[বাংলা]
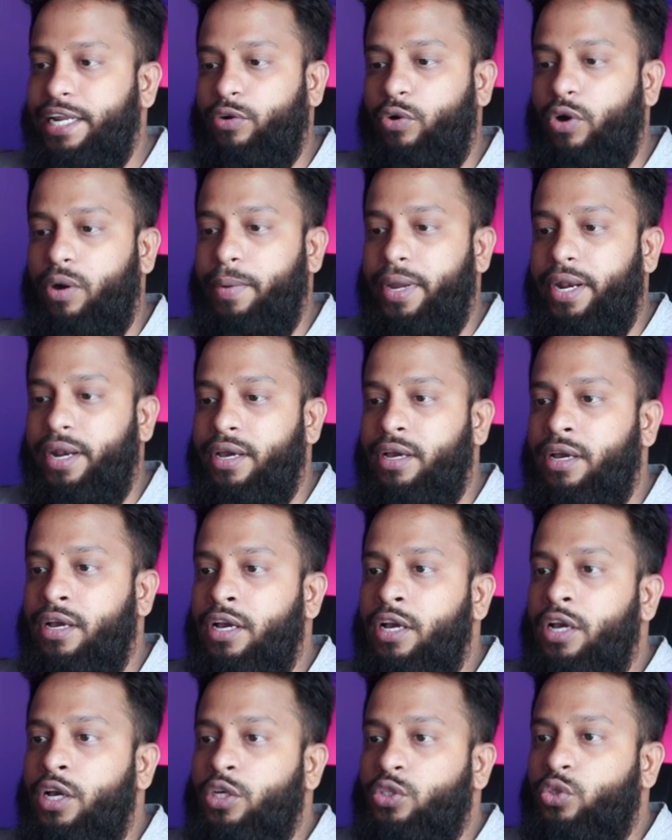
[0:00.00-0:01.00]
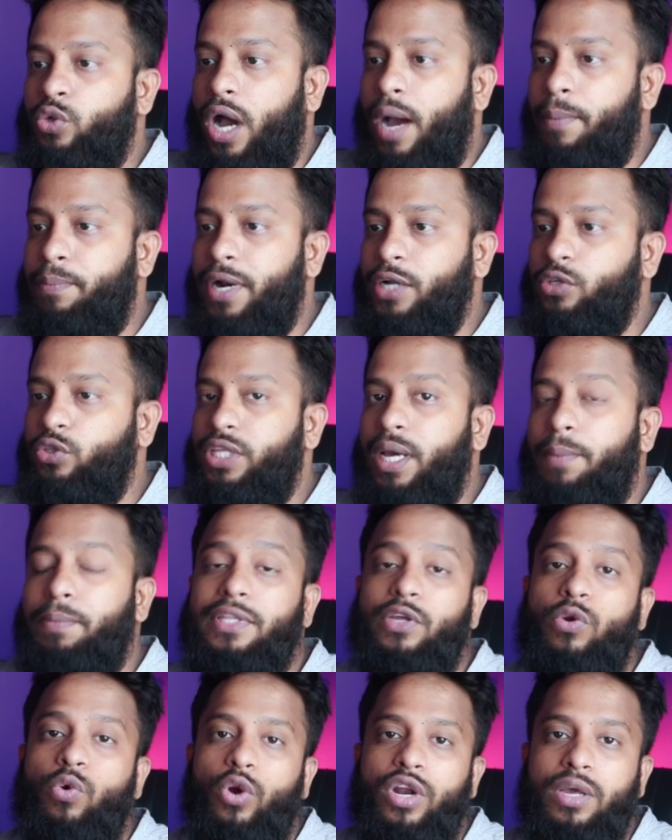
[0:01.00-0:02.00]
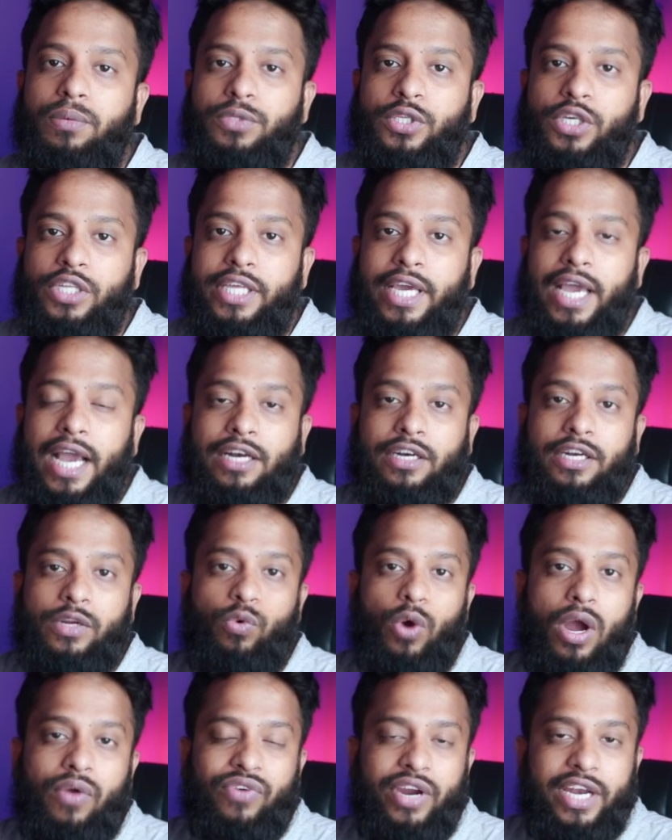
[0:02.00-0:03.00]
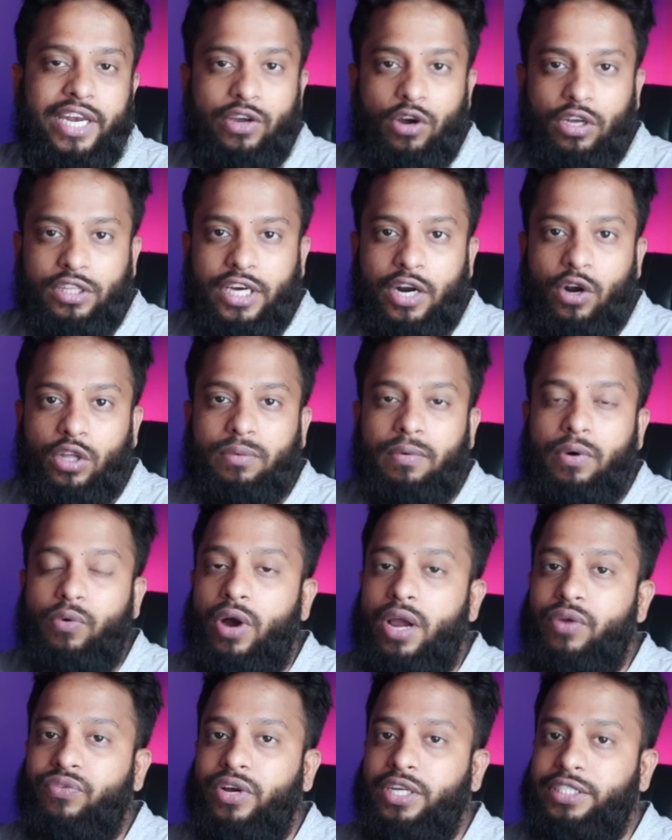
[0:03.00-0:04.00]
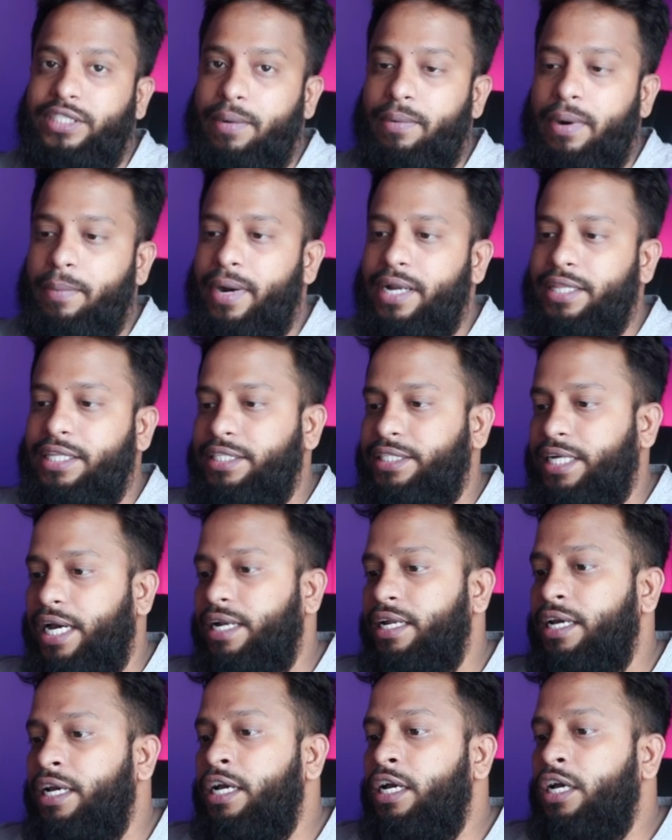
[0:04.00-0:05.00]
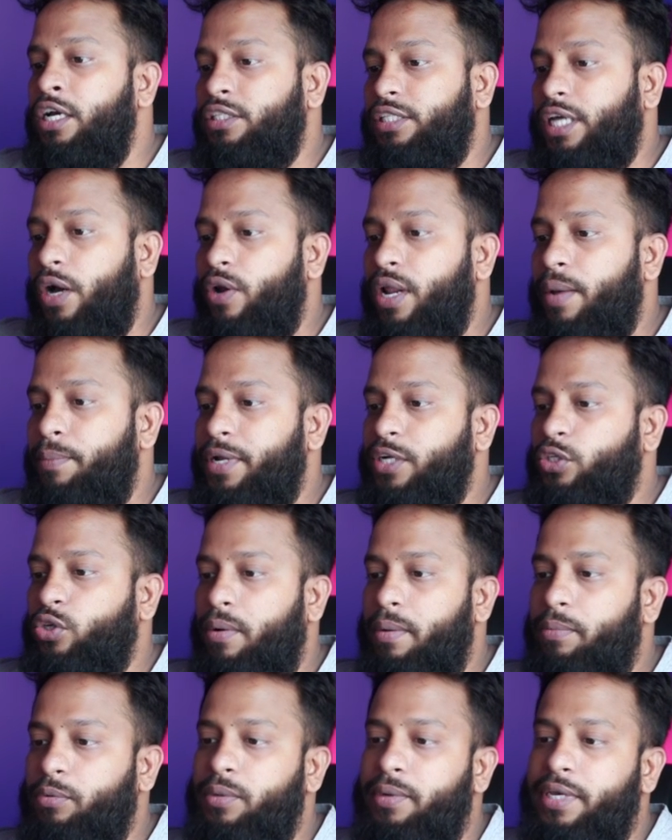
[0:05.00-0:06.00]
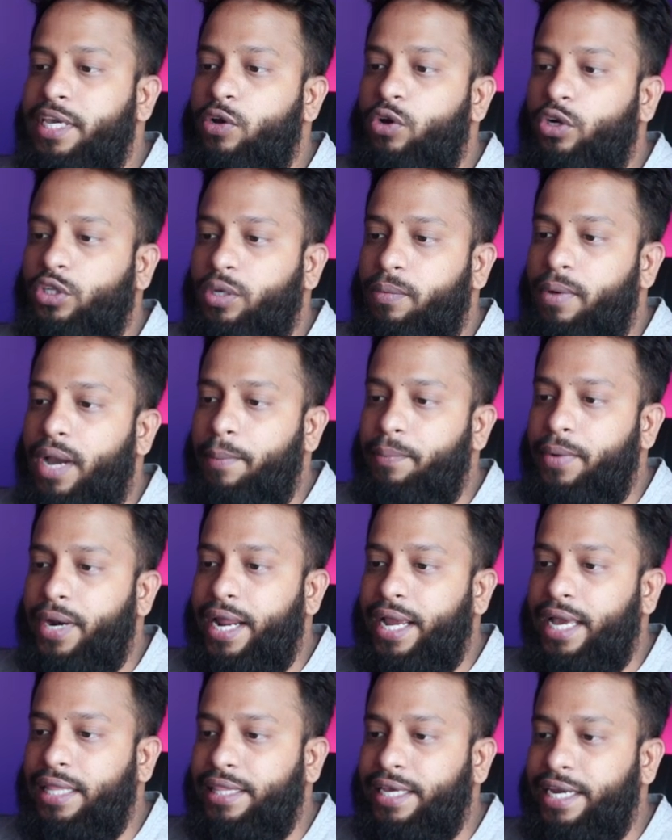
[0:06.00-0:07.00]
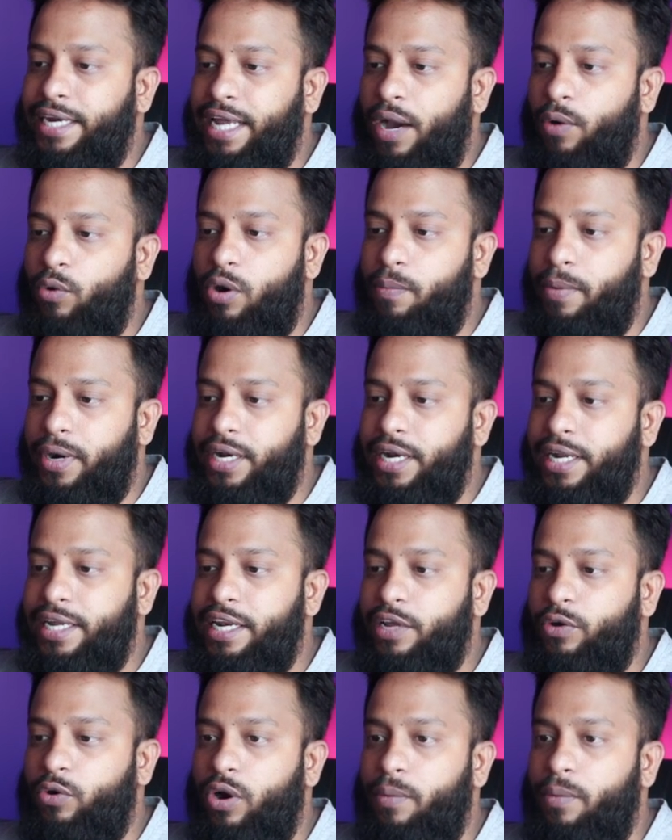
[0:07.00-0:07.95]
ক্লিক করবেন সো আপনারা যদি আপনাদের নোডএমসি দিয়ে একটি ওয়াইফাই ডি অথার অথবা ওয়াইফাই জামার বানাতে চান তাহলে আপনাকে সবার প্রথমে কী করতে হবে আপনারা এখান থেকে ডাউনলোড বাটনে ক্লিক